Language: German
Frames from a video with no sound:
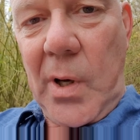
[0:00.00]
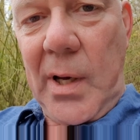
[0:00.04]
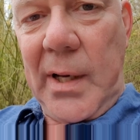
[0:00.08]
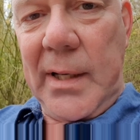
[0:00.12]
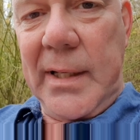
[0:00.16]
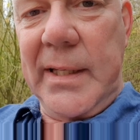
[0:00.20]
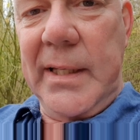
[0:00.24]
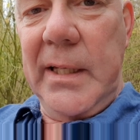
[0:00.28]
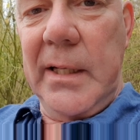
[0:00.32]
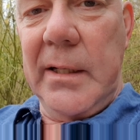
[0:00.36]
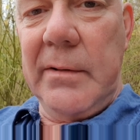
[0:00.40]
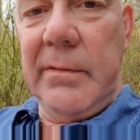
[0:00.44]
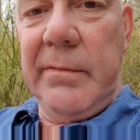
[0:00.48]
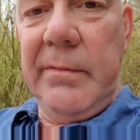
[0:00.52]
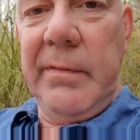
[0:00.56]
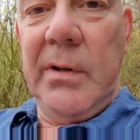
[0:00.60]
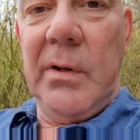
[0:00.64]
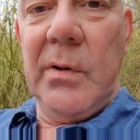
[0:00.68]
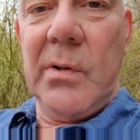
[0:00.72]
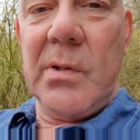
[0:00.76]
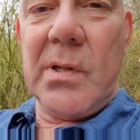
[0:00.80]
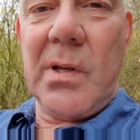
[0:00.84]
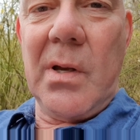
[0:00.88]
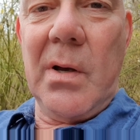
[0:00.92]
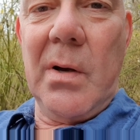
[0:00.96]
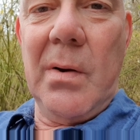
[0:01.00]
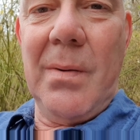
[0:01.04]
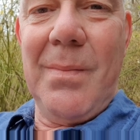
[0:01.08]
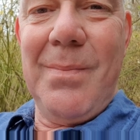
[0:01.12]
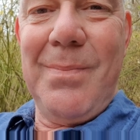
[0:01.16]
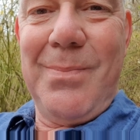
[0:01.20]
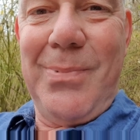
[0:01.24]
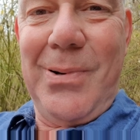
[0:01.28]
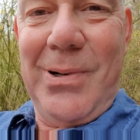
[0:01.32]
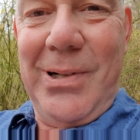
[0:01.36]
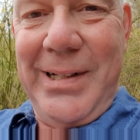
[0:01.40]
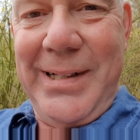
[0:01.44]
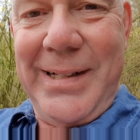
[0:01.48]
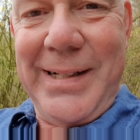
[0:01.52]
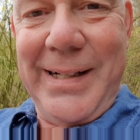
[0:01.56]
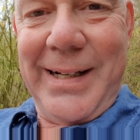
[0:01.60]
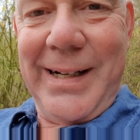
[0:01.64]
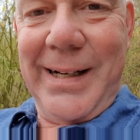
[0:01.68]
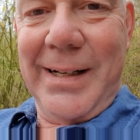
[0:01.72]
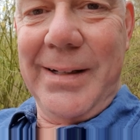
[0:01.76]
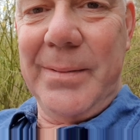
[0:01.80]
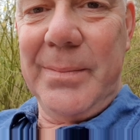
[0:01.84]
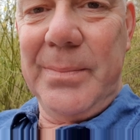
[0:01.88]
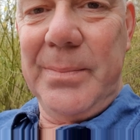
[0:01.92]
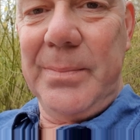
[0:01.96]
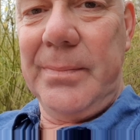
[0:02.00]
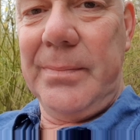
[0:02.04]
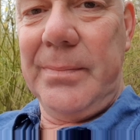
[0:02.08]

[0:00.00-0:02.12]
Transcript: agieren wie unsere Politiker.